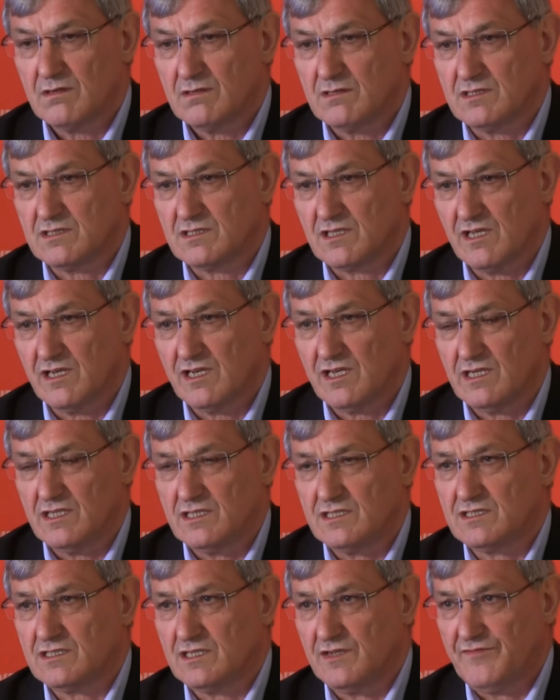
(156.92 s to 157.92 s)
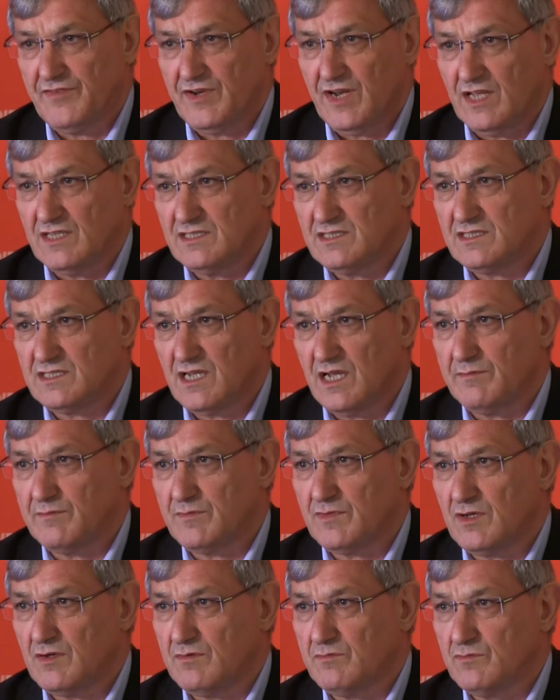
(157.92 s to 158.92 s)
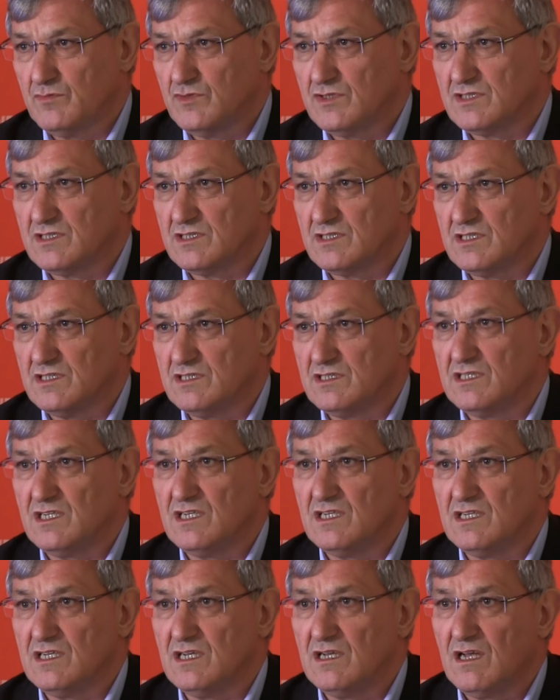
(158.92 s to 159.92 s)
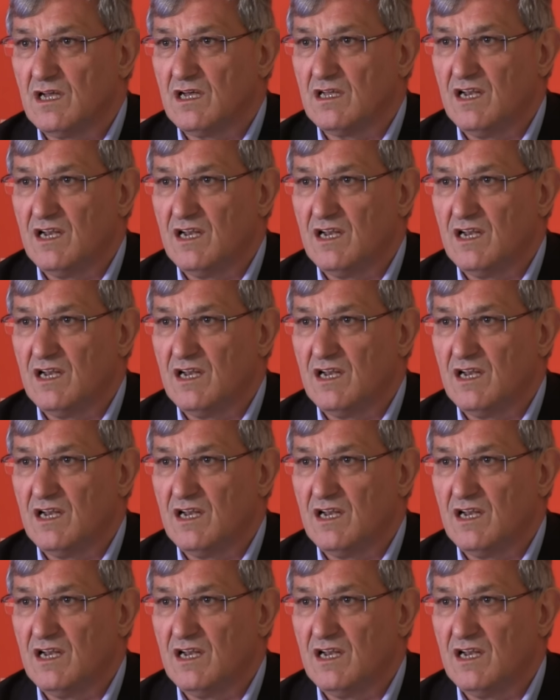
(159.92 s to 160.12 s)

Das Dritte ist, die Finanzämter müssen in die